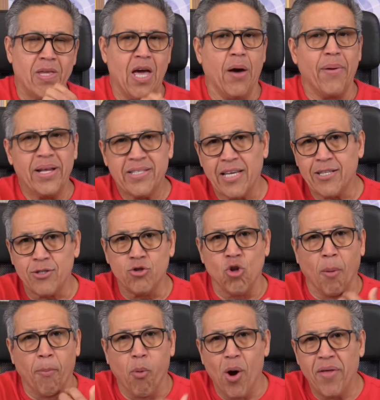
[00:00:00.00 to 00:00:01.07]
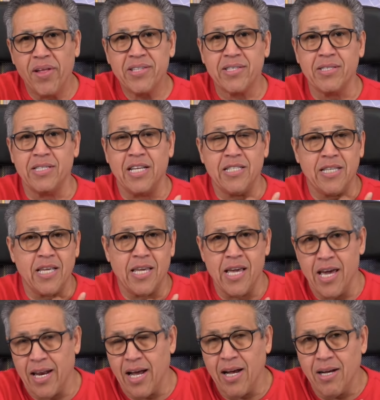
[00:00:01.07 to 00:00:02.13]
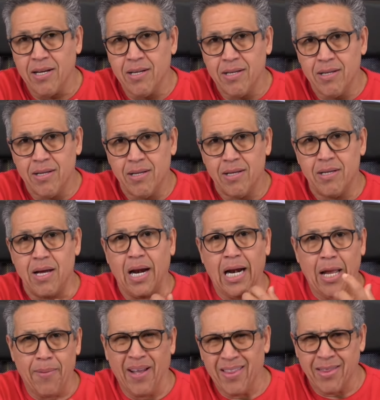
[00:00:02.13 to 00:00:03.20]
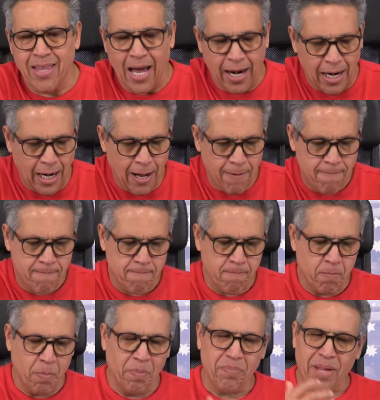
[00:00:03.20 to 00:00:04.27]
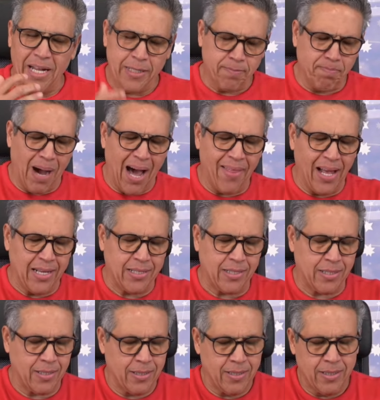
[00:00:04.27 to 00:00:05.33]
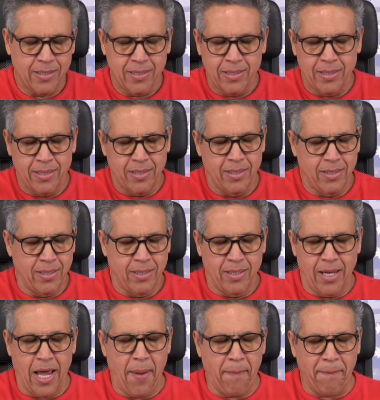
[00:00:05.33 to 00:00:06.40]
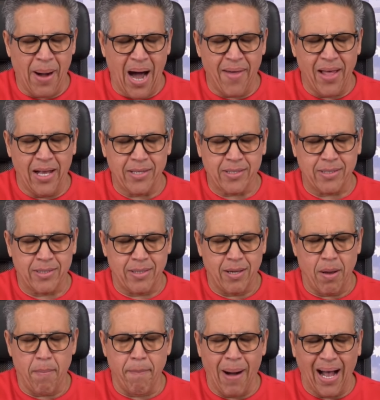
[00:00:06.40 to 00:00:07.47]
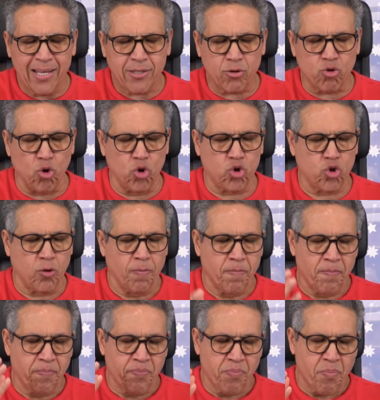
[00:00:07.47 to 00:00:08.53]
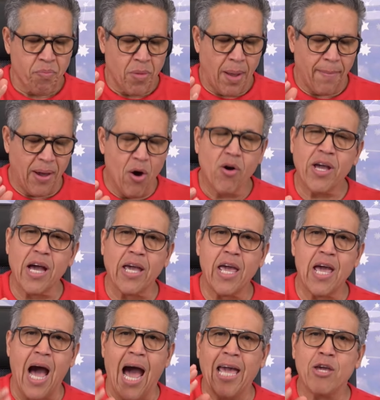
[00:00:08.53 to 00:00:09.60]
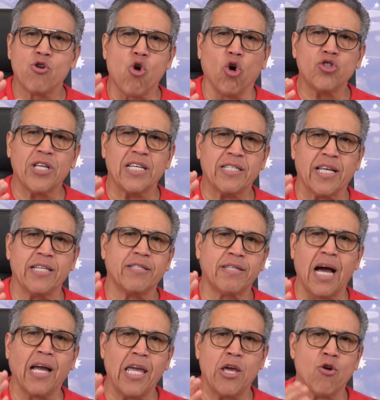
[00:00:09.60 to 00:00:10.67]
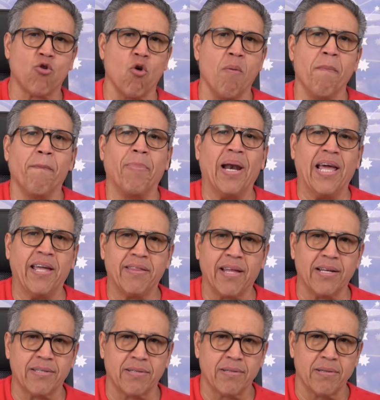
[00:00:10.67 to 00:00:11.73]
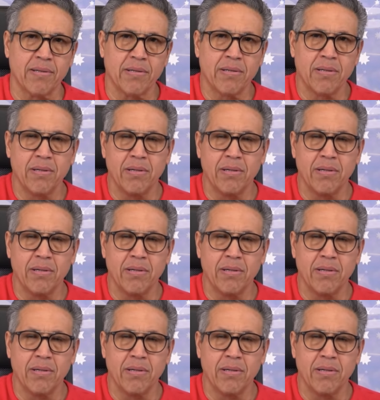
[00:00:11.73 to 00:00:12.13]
y a veces no puedes ni siquiera levantarla. Espadas, espadas, bastos. Veo que aquí hay cosas que están incompletas.